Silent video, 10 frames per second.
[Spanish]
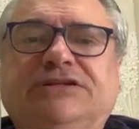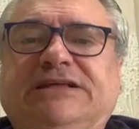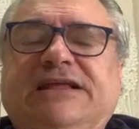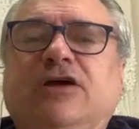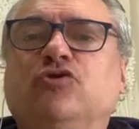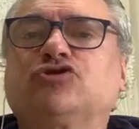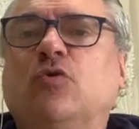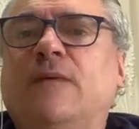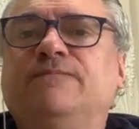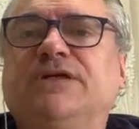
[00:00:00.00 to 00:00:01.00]
que tenían no sé
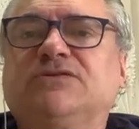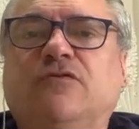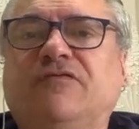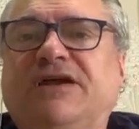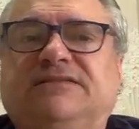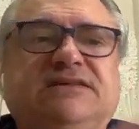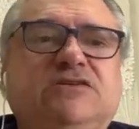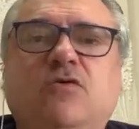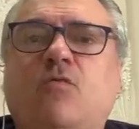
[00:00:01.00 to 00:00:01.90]
cuántas ofertas y